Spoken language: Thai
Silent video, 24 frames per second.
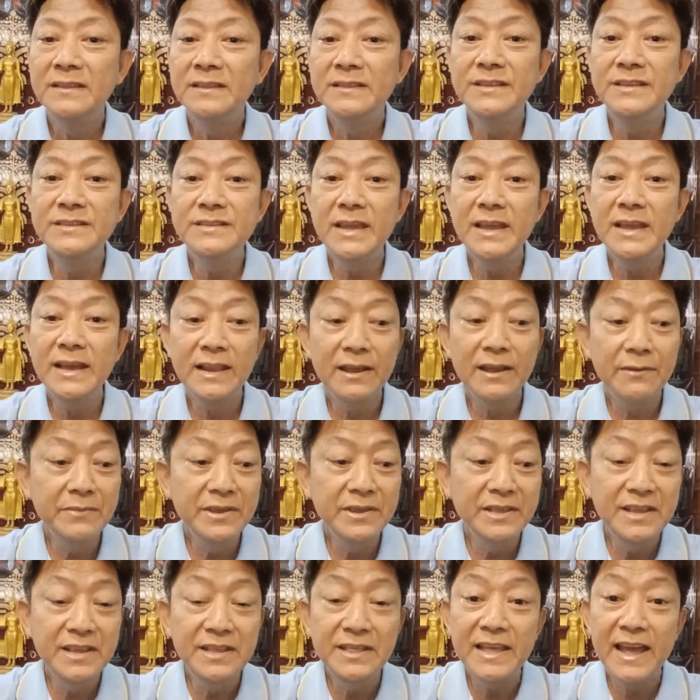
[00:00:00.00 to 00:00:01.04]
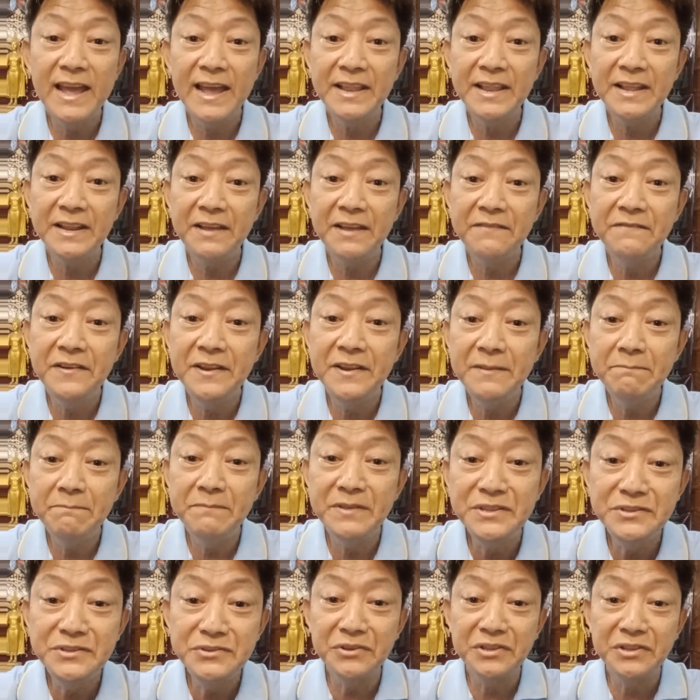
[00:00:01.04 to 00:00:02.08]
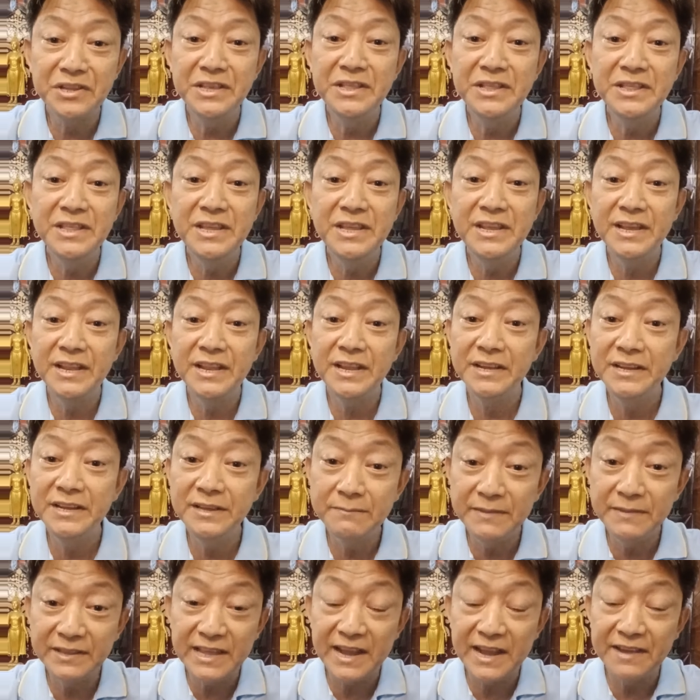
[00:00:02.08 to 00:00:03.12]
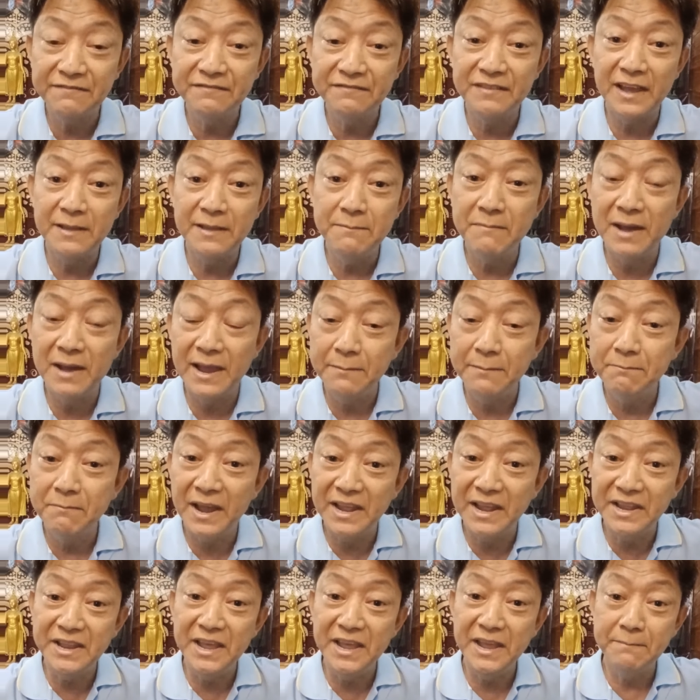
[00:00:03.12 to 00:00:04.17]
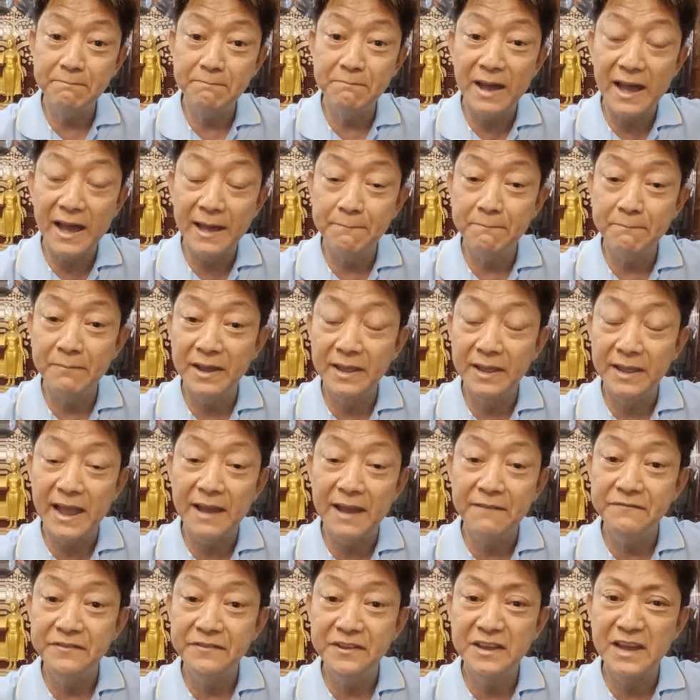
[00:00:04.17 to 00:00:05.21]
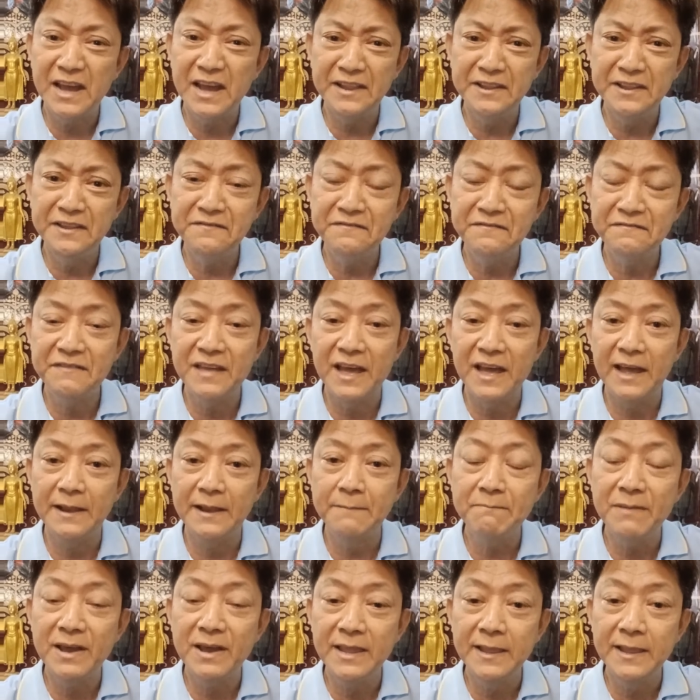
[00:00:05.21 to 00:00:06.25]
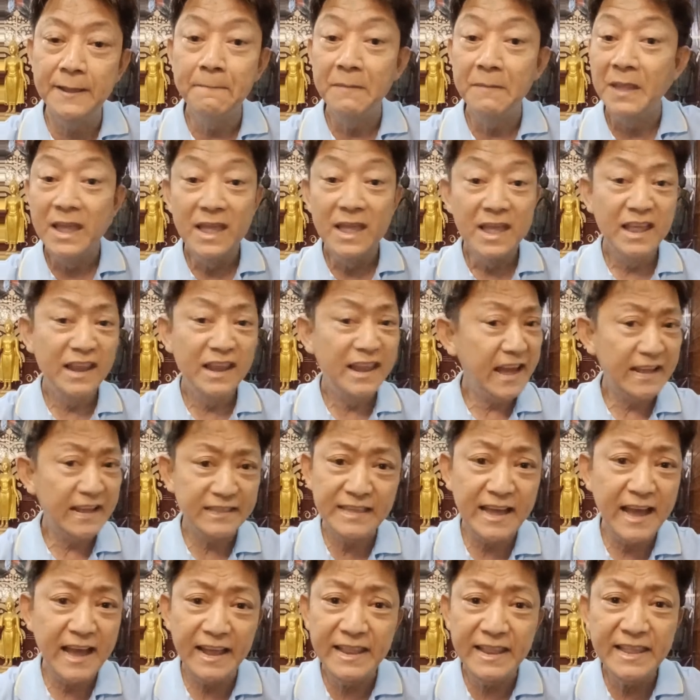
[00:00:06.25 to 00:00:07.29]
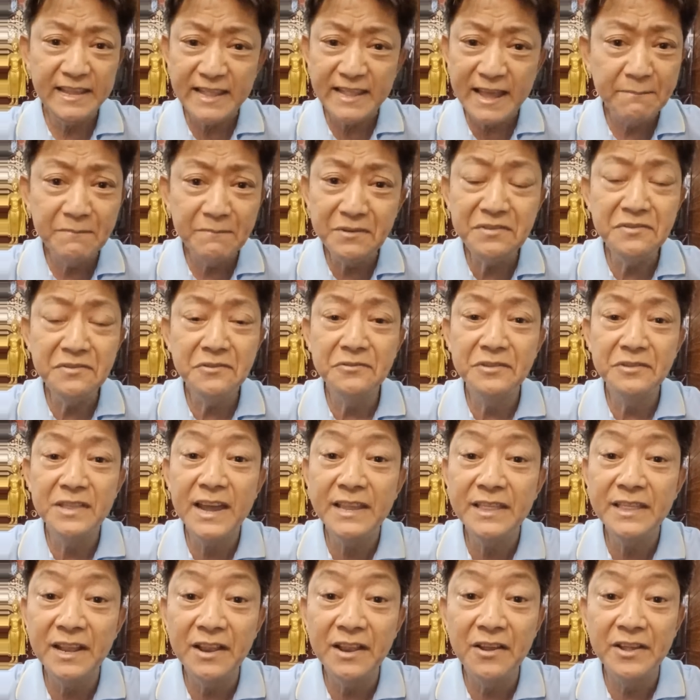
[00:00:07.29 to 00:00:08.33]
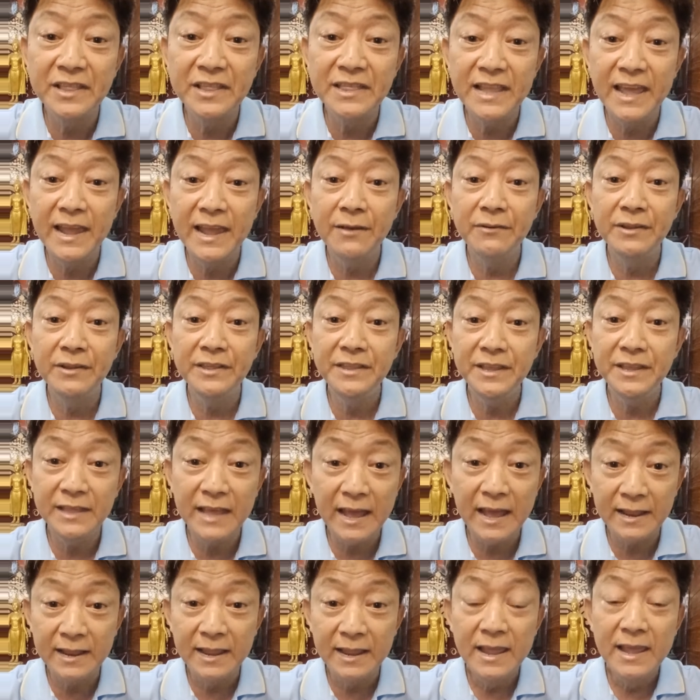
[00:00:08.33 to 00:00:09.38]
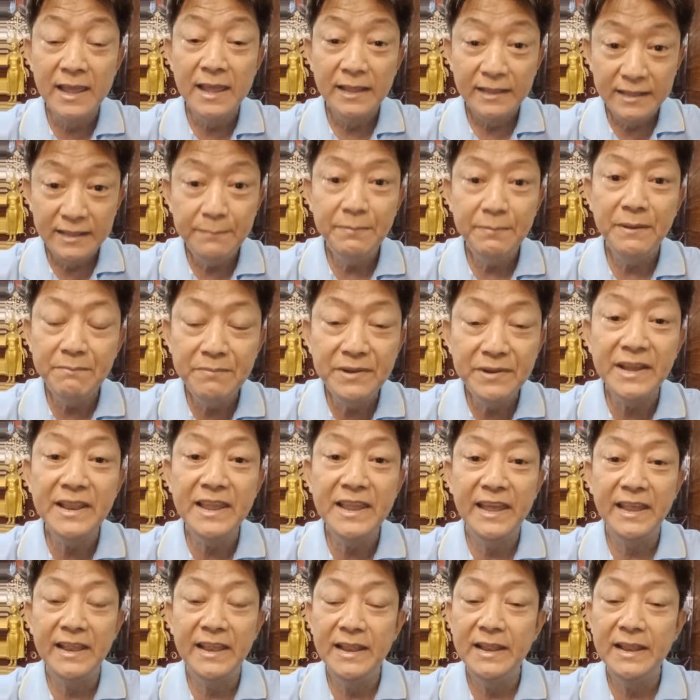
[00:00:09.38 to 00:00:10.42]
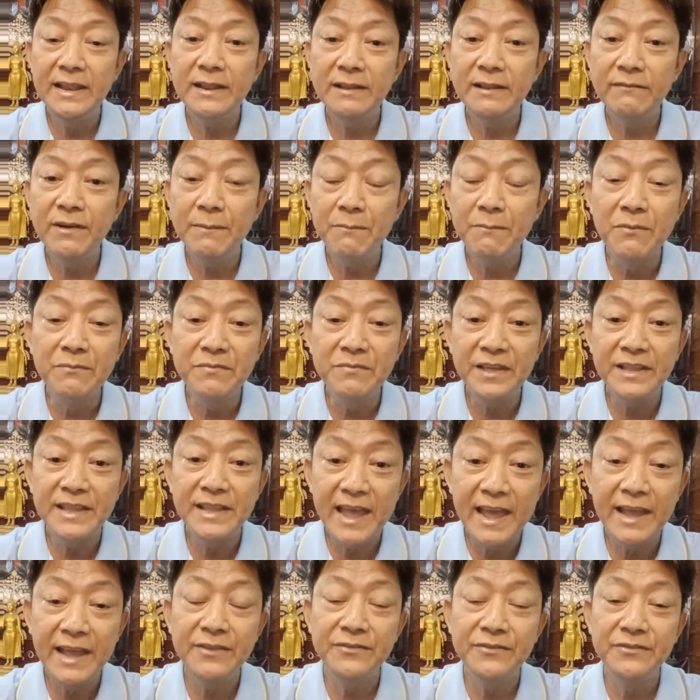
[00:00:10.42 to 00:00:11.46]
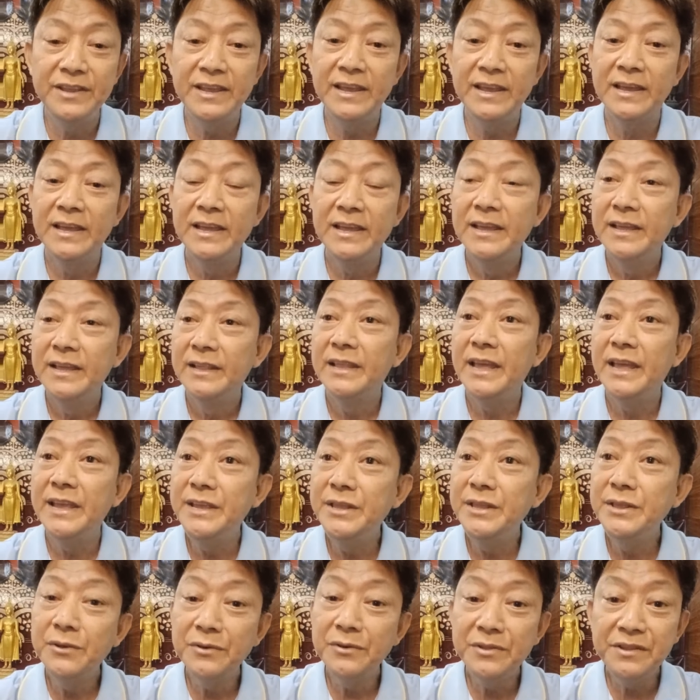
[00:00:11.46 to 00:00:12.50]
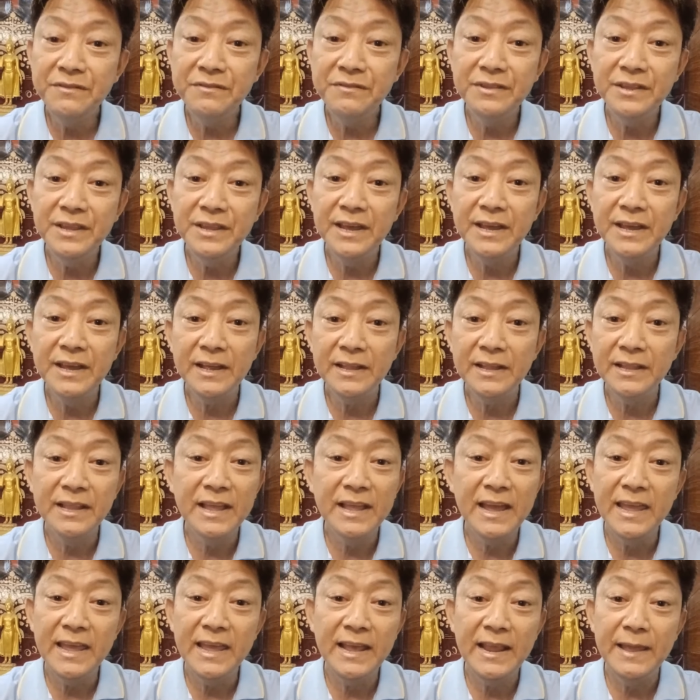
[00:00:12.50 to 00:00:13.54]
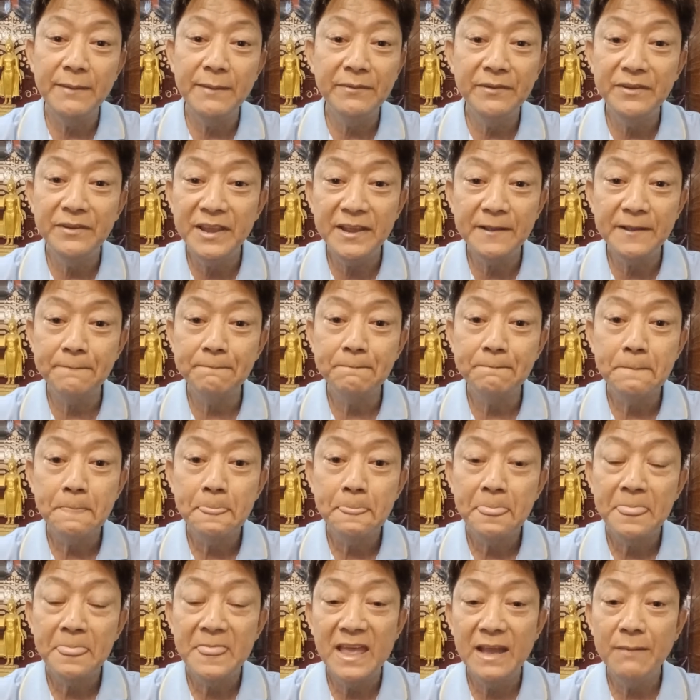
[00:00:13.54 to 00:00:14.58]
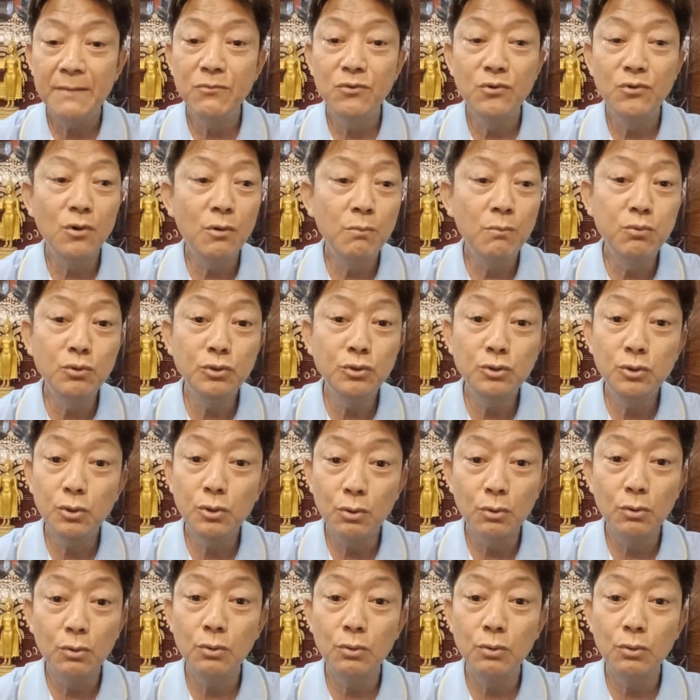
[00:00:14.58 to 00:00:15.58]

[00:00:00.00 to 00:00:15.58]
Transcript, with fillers: จริงๆอ่ะเรามีดินแดนตั้งแต่ฟิลิปปินส์จดอินเดียนะขึ้นไปทางสายไหมไปเนปาลไปอัฟกานิสถานไปหลักฐานเนี่ยนำพิสูจน์ได้ตลอดแนวเลยที่ท่านที่เพื่อนๆเห็นว่าผมแสดงอยู่เนี่ยในอินโดนีเซียในอะไรพวกเนี้ยนะบุโรพุทโธ